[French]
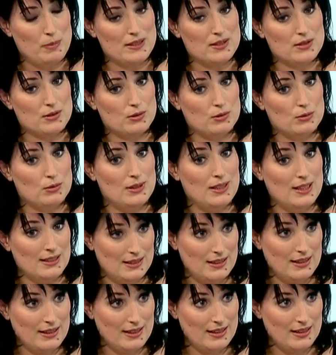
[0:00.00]
parce que
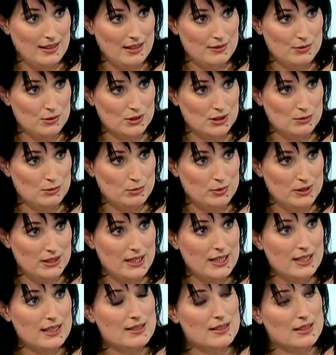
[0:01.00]
l'intérêt de la vente
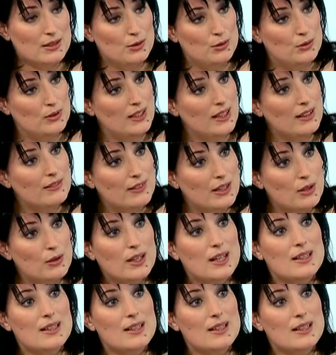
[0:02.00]
immobilière, c'est que le notaire va